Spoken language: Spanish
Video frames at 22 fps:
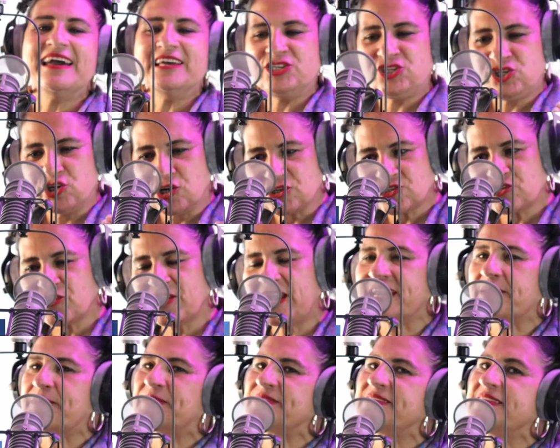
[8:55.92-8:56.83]
Yo soy la
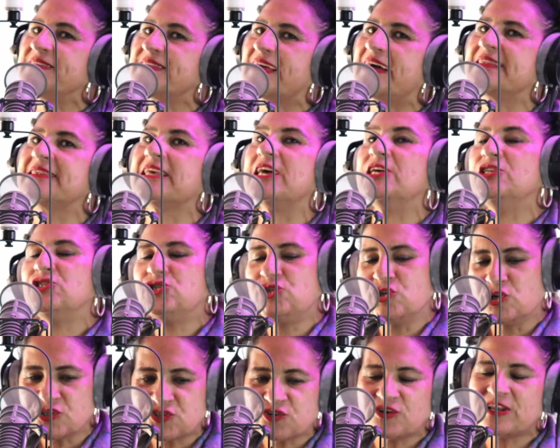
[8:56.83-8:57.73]
representante,
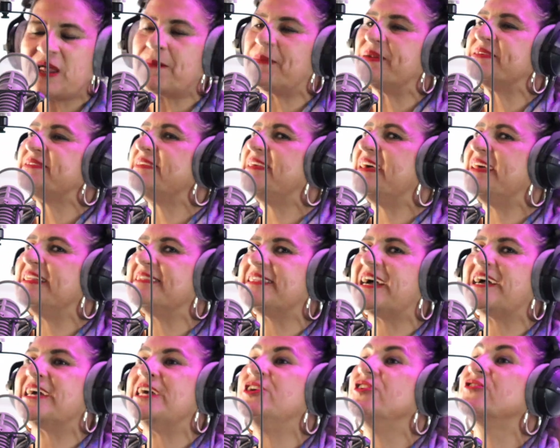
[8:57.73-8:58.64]
yo soy la
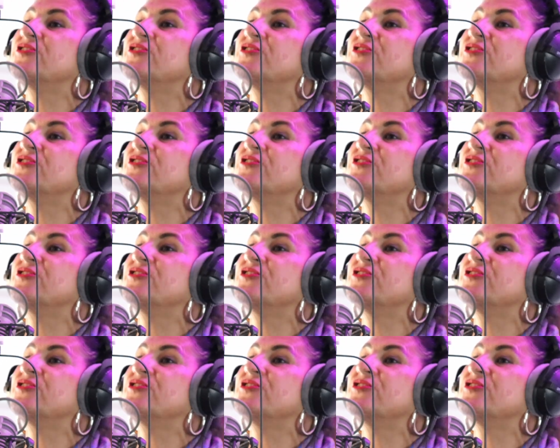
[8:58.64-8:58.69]
presidenta y